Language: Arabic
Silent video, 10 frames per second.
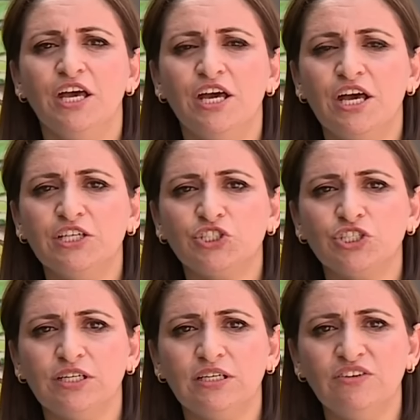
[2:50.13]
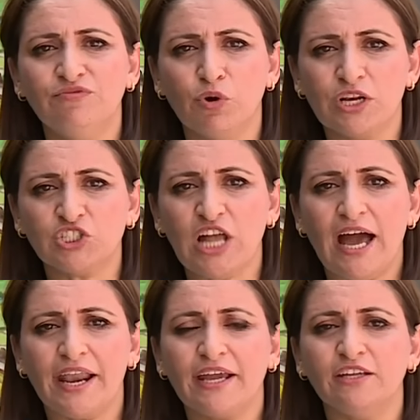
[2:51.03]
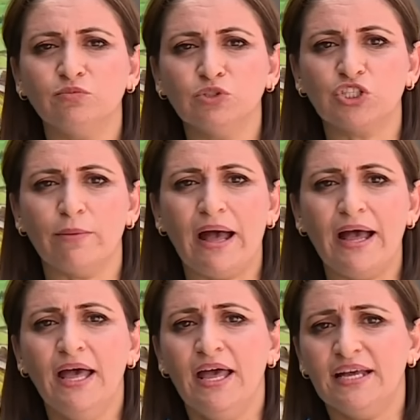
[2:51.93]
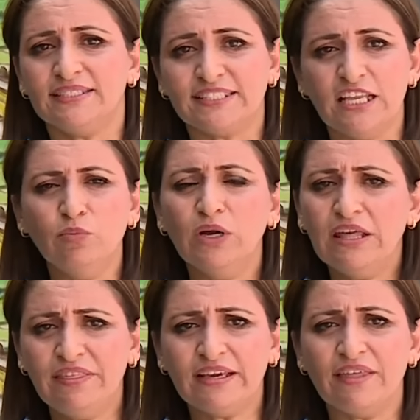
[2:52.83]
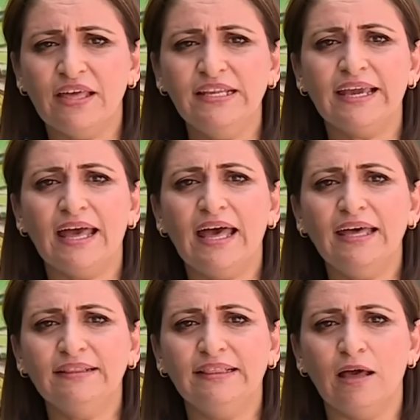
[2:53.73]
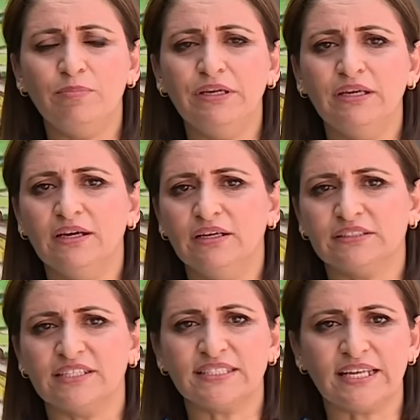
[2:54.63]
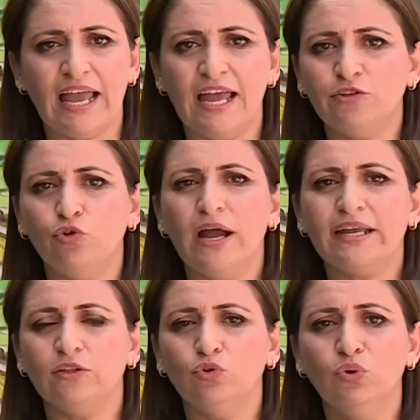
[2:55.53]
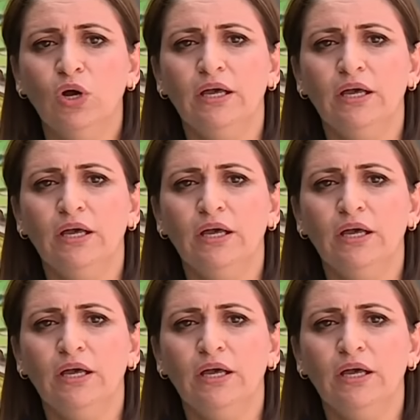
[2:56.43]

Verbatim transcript: آه، الشريف مرشح حركة مجتمع السلم والذي كذلك أدلى بتصريحات يؤكد